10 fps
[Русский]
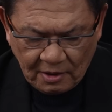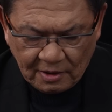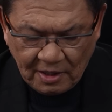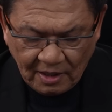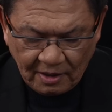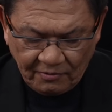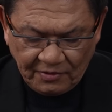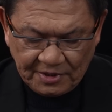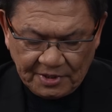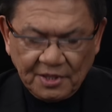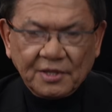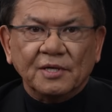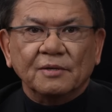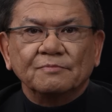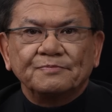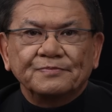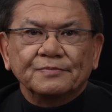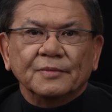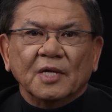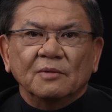Для выяснения
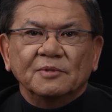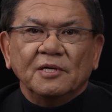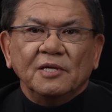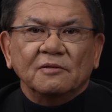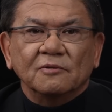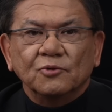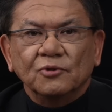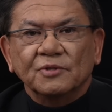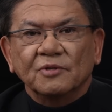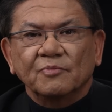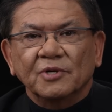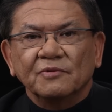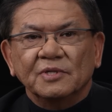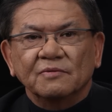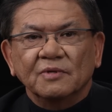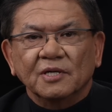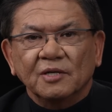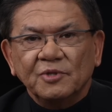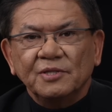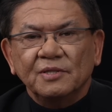обстоятельств создана правительственная
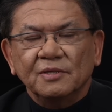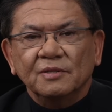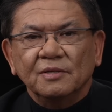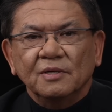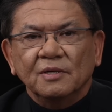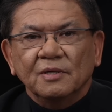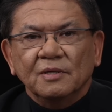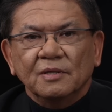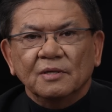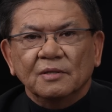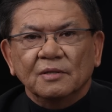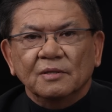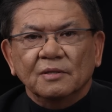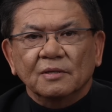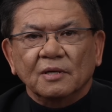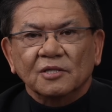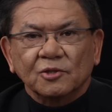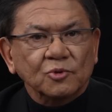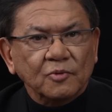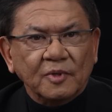комиссия. Э,
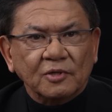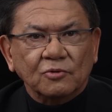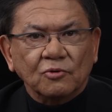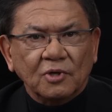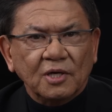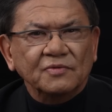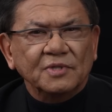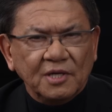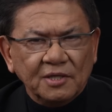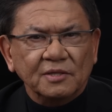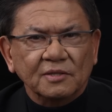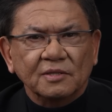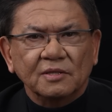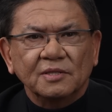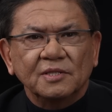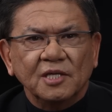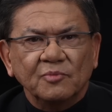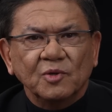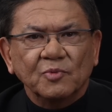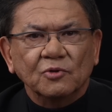Касымжумар Тукаев встретился с
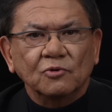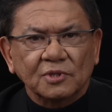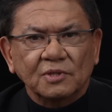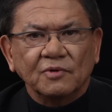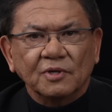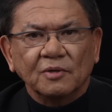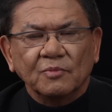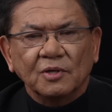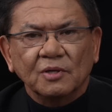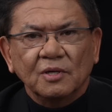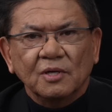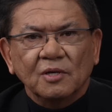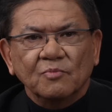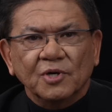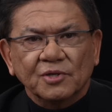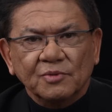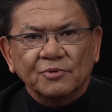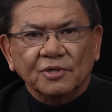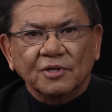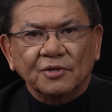семьями и родственниками
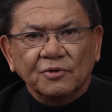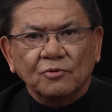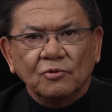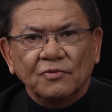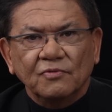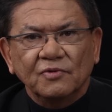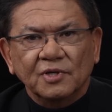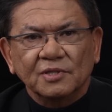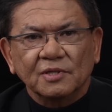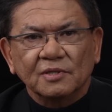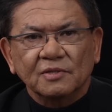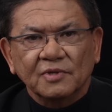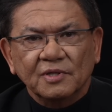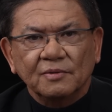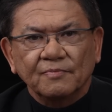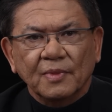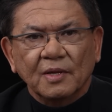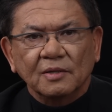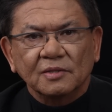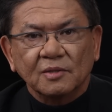погибших горняков, выразил свои
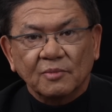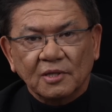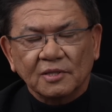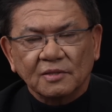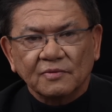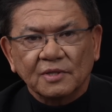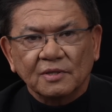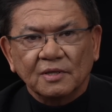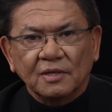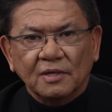соболезнования